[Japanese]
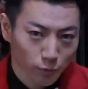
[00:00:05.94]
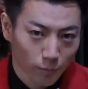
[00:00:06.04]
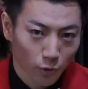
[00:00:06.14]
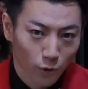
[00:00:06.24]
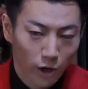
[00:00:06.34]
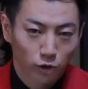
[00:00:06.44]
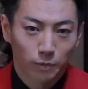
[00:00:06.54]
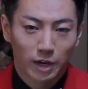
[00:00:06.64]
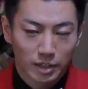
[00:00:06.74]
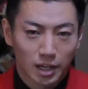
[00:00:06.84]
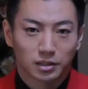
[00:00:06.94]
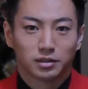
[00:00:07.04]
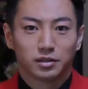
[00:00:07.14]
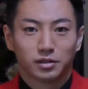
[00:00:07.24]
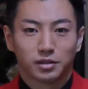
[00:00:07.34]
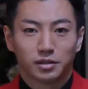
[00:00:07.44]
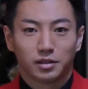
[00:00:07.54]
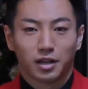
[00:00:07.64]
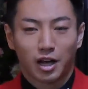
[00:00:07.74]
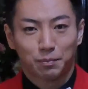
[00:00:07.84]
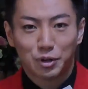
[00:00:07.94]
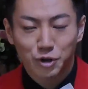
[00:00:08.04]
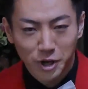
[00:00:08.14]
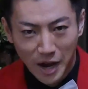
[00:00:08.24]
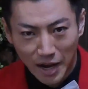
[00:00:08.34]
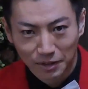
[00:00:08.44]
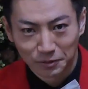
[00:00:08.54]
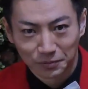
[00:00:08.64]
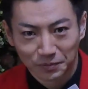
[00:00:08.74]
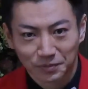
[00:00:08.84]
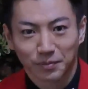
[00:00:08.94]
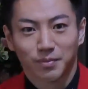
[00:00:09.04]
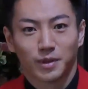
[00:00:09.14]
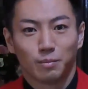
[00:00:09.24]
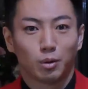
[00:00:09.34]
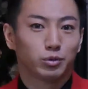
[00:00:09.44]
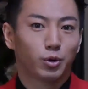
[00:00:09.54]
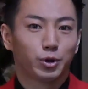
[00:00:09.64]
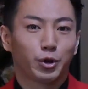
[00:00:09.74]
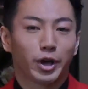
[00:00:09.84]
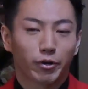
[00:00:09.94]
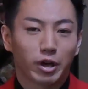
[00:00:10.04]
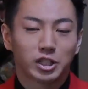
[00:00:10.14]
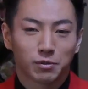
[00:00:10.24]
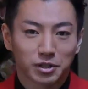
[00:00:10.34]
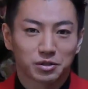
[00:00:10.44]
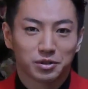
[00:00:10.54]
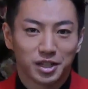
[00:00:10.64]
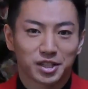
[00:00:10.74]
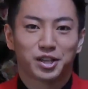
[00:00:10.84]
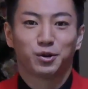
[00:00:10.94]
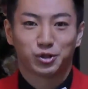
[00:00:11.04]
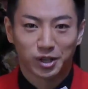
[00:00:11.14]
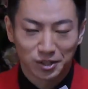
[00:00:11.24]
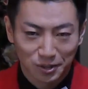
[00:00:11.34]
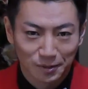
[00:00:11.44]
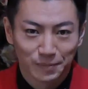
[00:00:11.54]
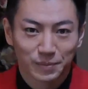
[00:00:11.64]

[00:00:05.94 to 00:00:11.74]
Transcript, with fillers: スウェブをご覧の皆さん、ハッピーニューイヤー。ボブゴーディオ役を演じます矢崎宏です、